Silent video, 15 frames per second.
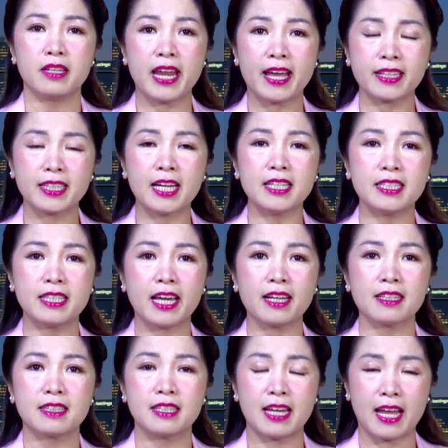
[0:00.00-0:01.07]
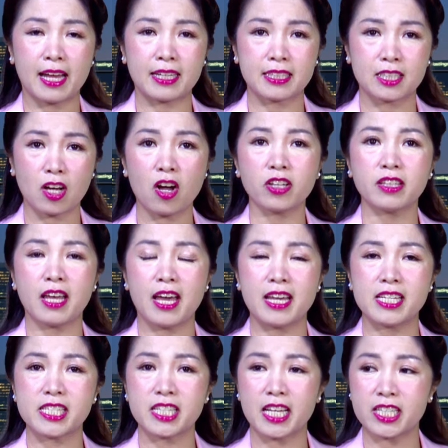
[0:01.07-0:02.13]
đang cân nhắc là có
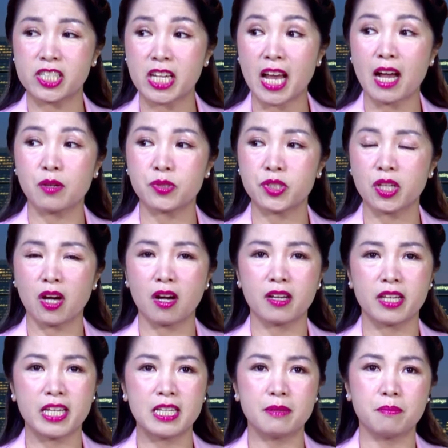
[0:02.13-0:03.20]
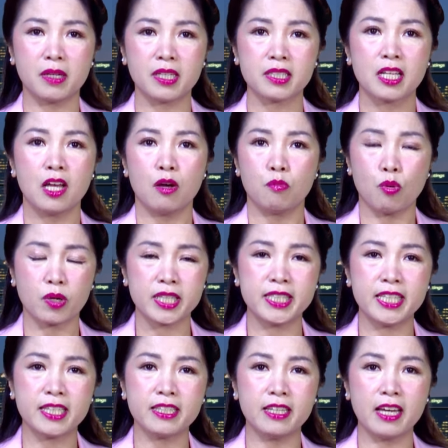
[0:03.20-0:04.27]
thể sẽ trao cho Elon Musk một cái
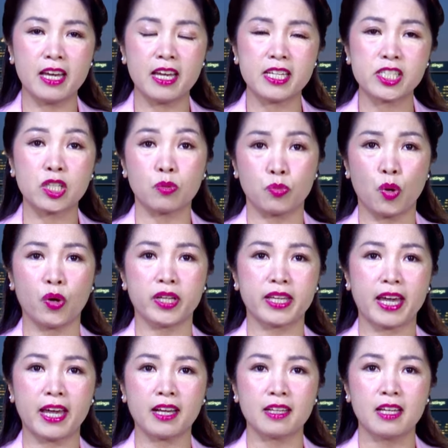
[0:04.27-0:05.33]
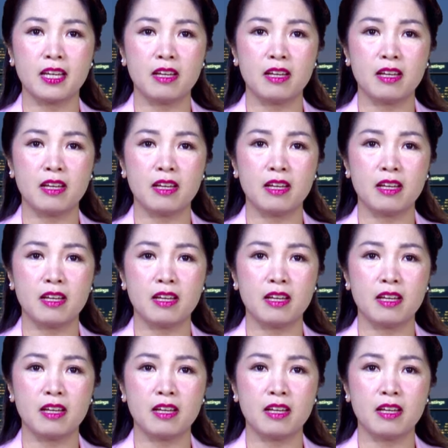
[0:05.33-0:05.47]
chiếc ghế trong nội các,